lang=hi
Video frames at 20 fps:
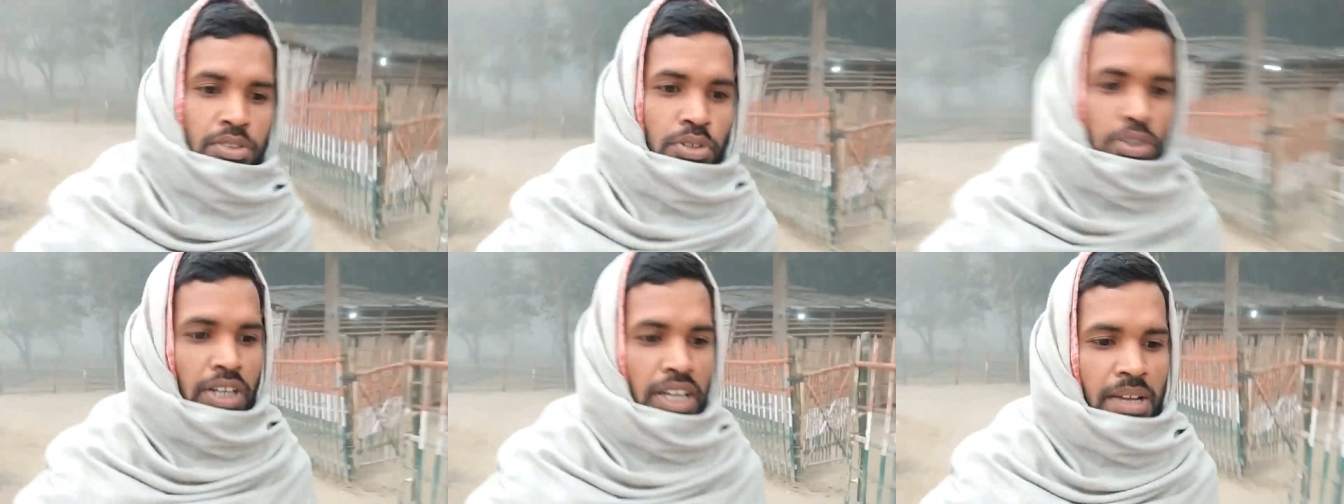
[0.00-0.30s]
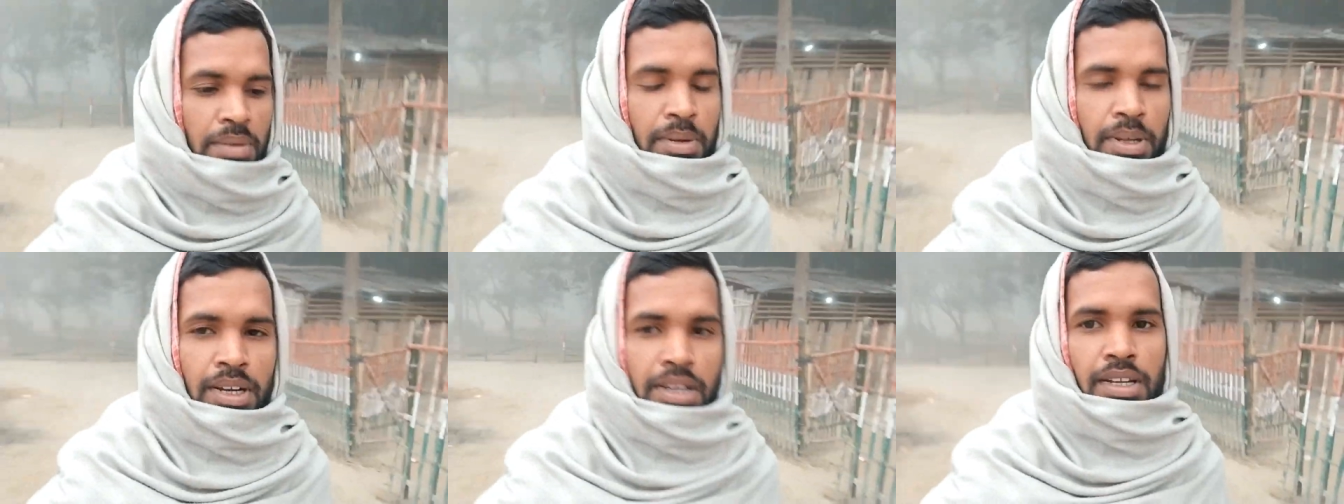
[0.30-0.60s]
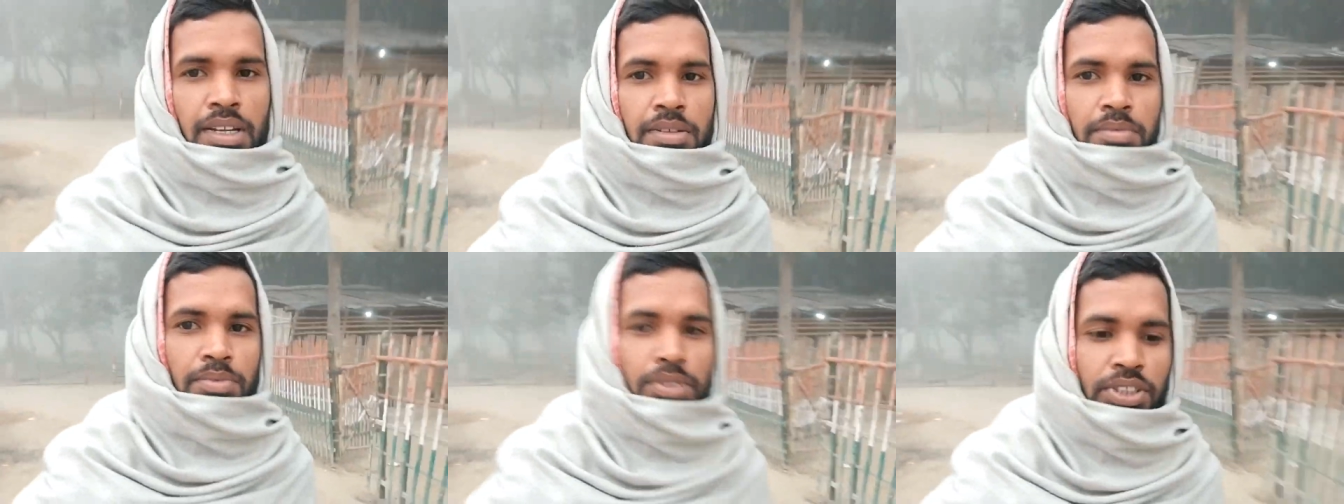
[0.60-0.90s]
हो गया
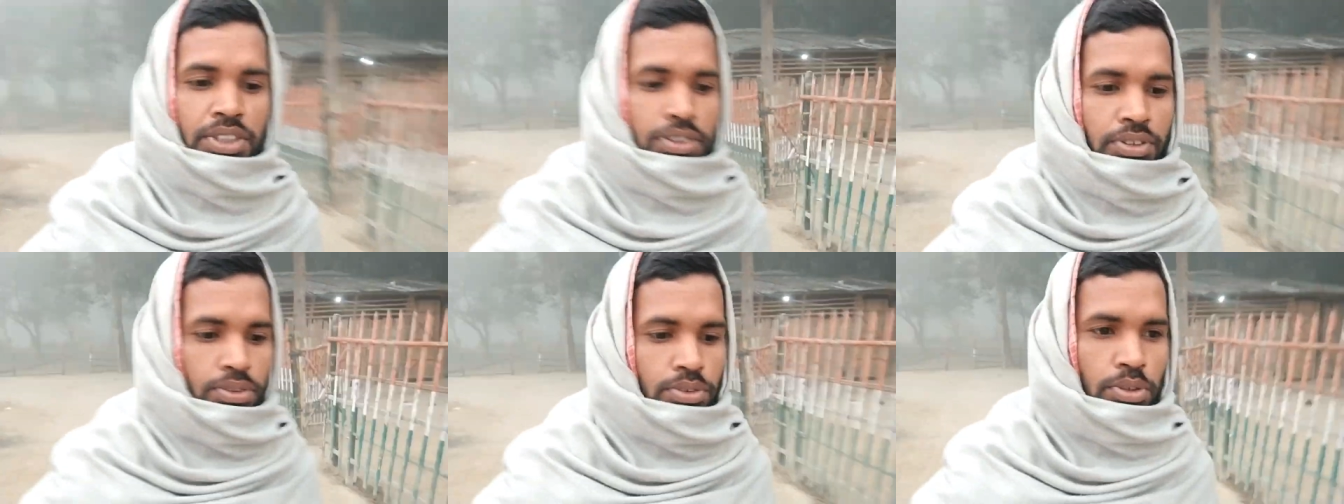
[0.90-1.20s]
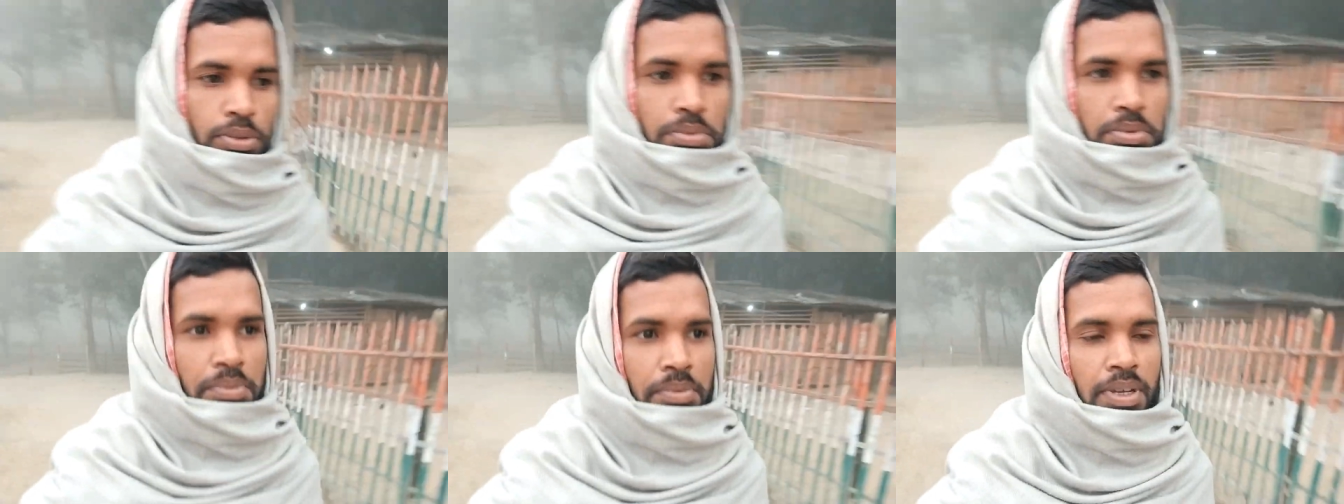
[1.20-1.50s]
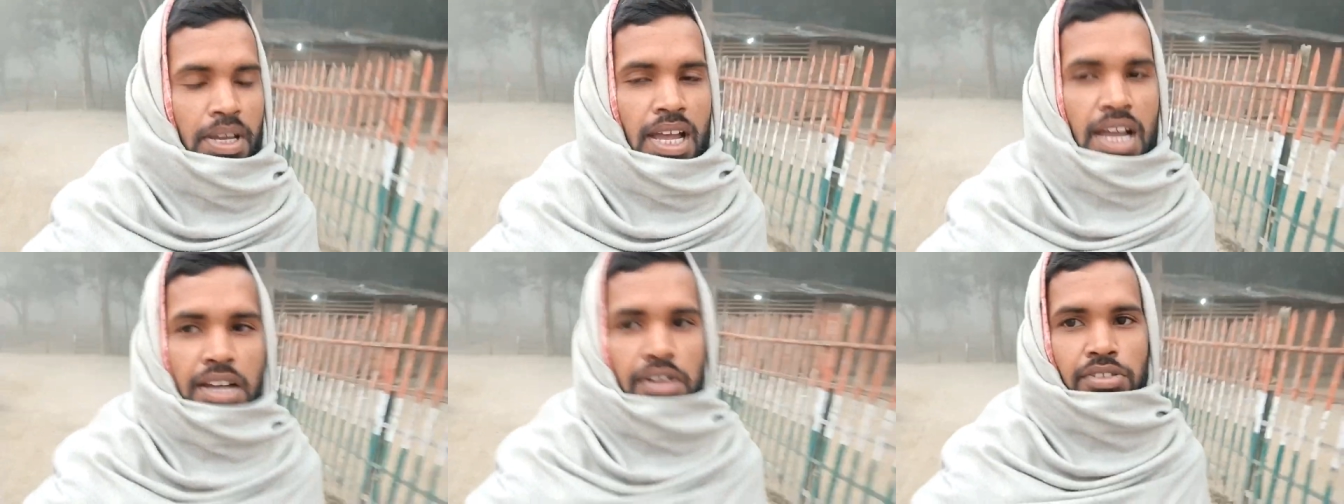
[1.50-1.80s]
हमारा वीडियो तो अभी
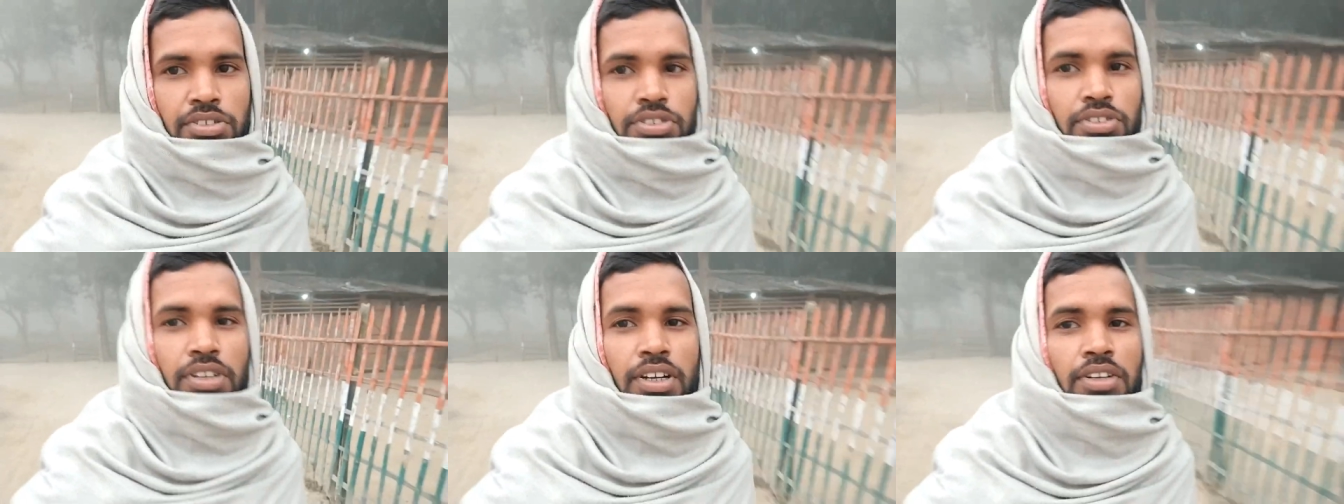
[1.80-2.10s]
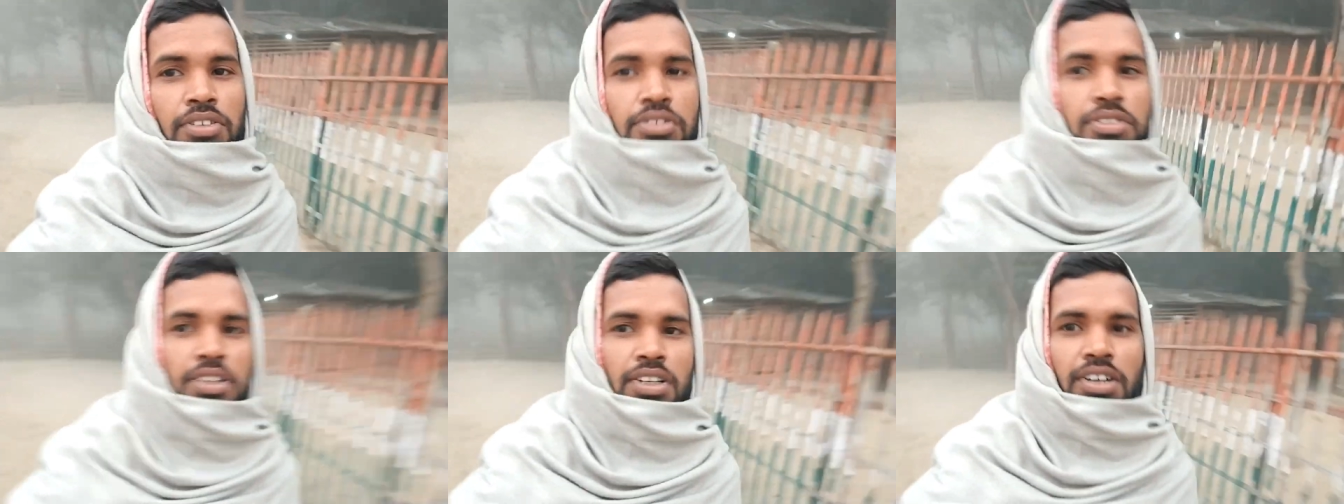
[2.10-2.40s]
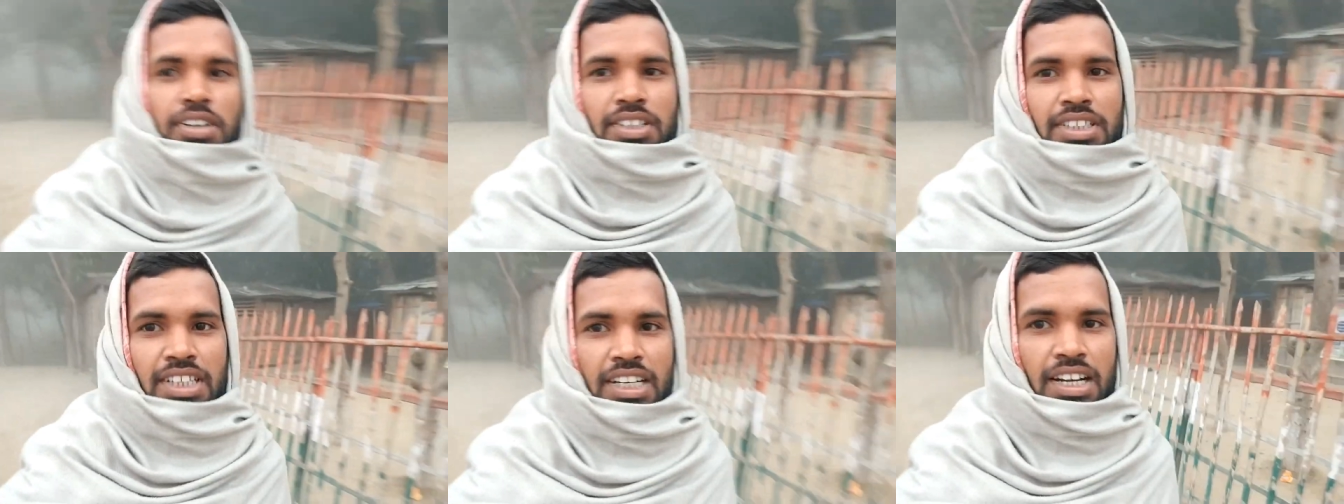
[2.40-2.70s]
मैं आ चुका हूँ
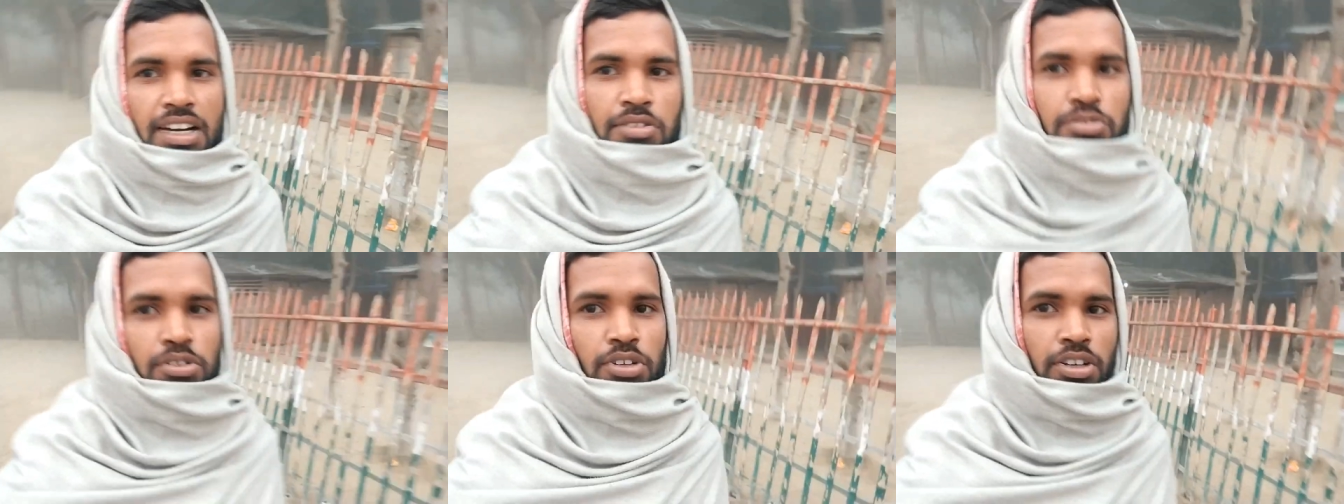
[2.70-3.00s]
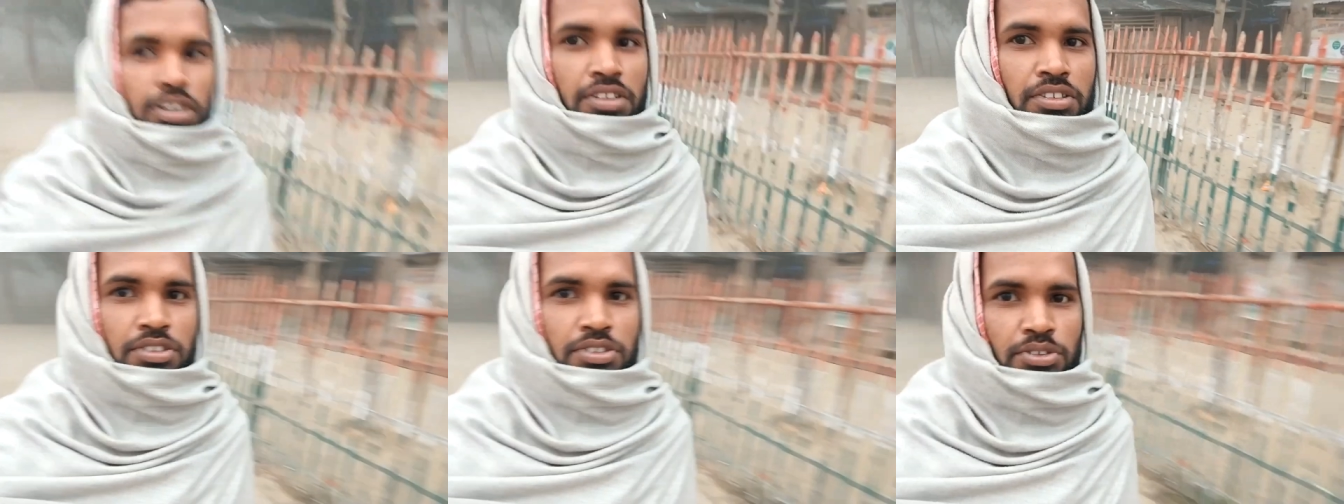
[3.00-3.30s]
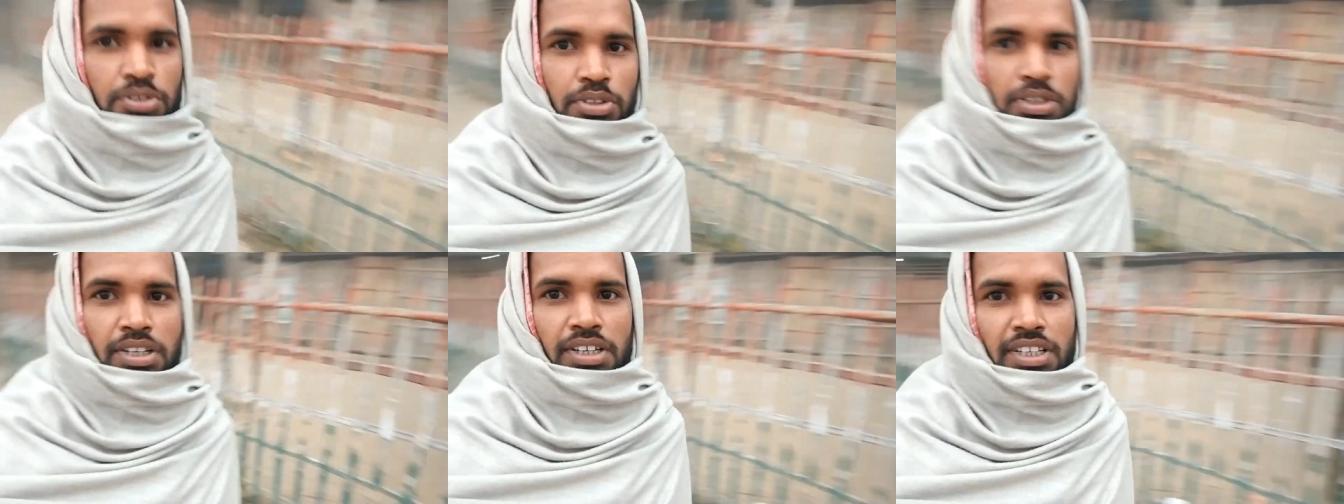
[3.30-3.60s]
और चल रहा हूँ घर
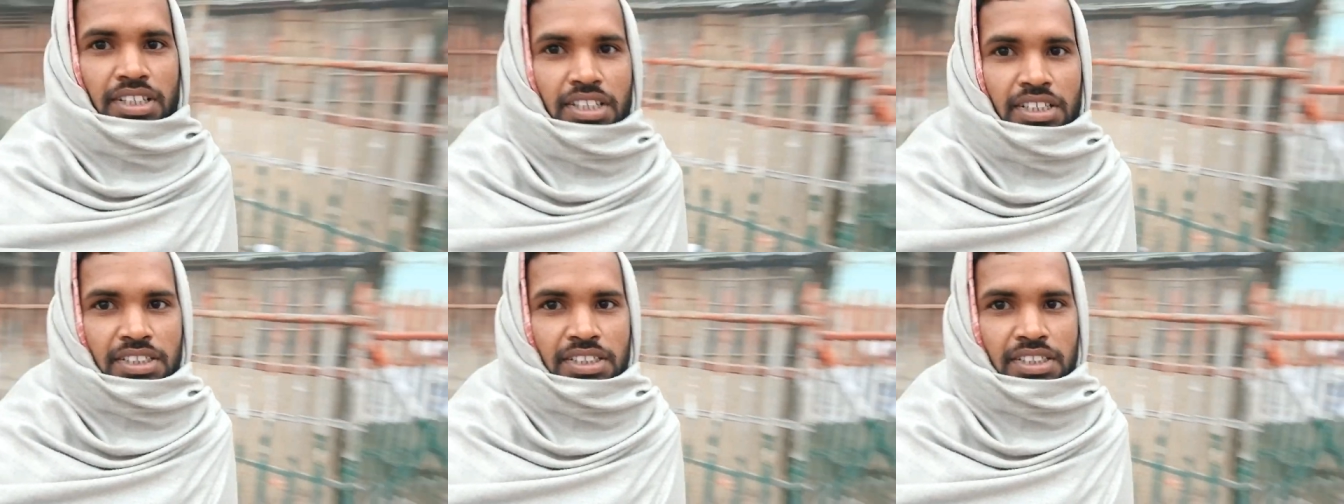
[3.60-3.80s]
दोस्तों